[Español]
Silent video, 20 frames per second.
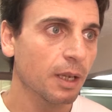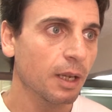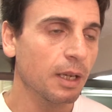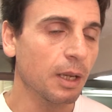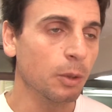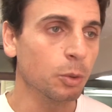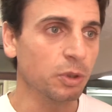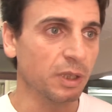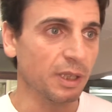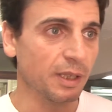
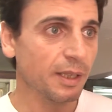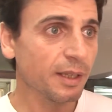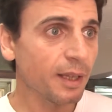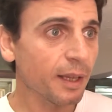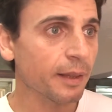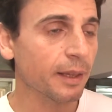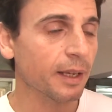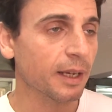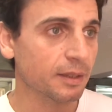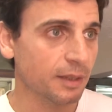la
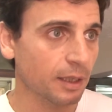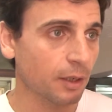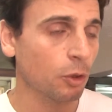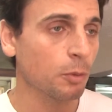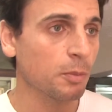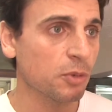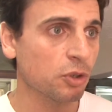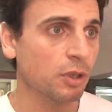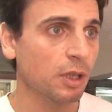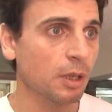utilidad de gastar dos
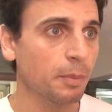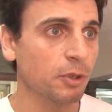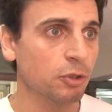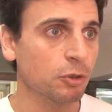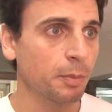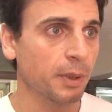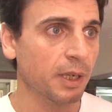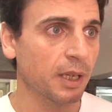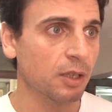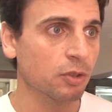millones de
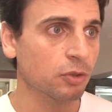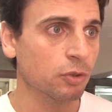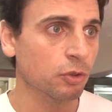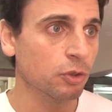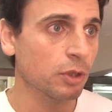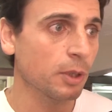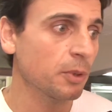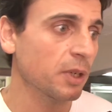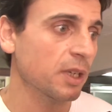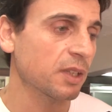pesos para eso. Yo
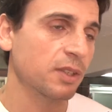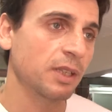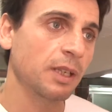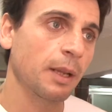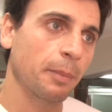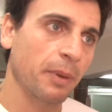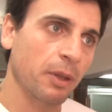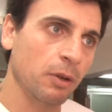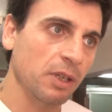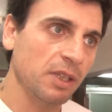le voy a decir a
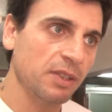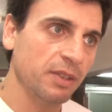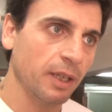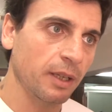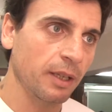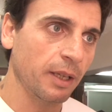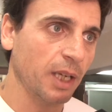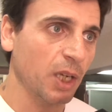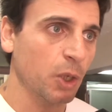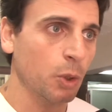Pedro
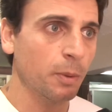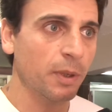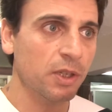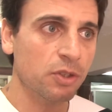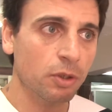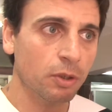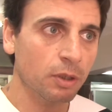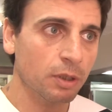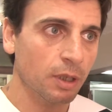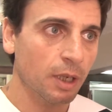Elizalde que Nueva
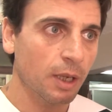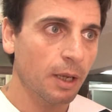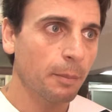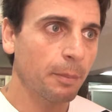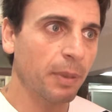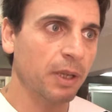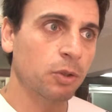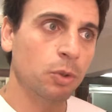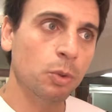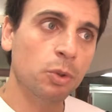York
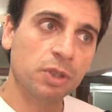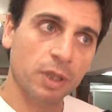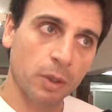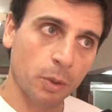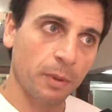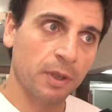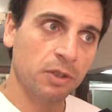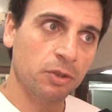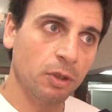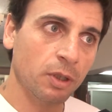patrulla en
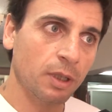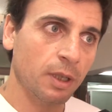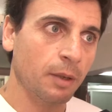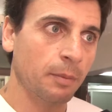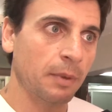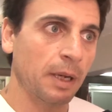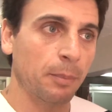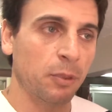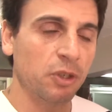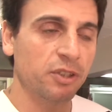Nueva York
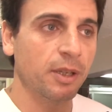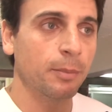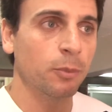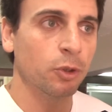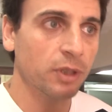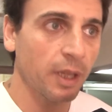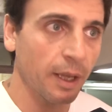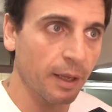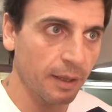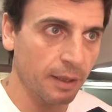la policía
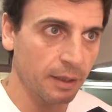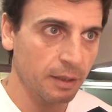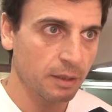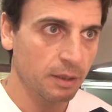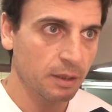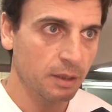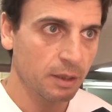montada.